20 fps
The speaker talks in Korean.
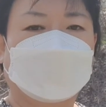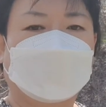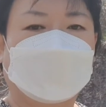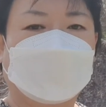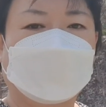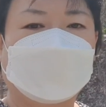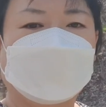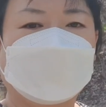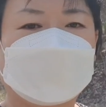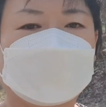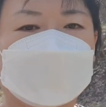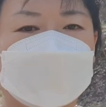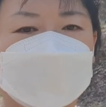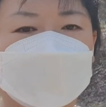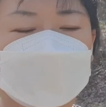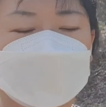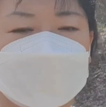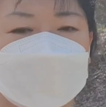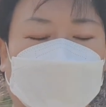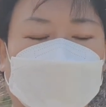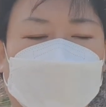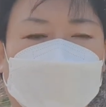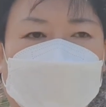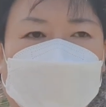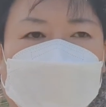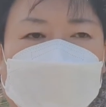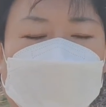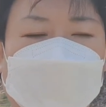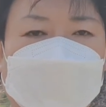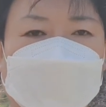RPC도
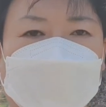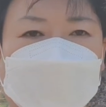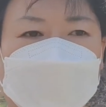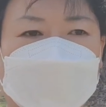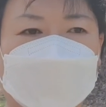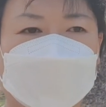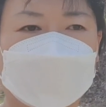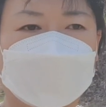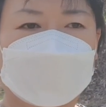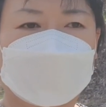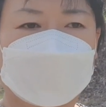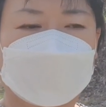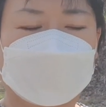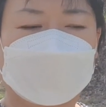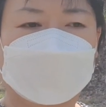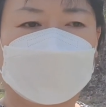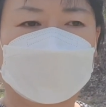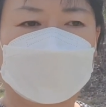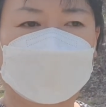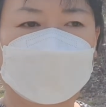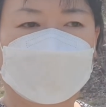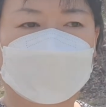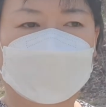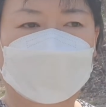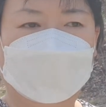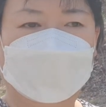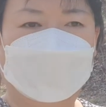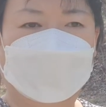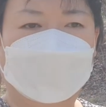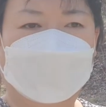1년 동안
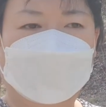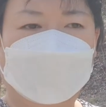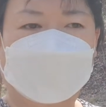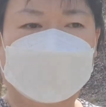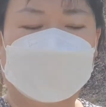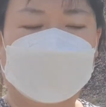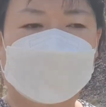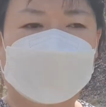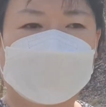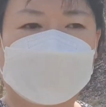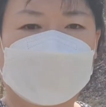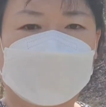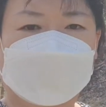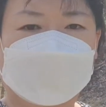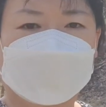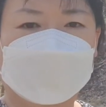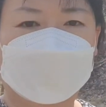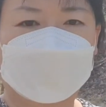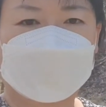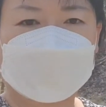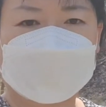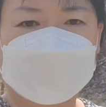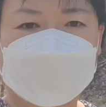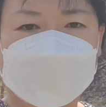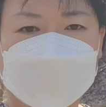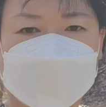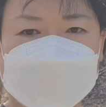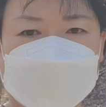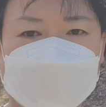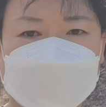1월 1일부터 12월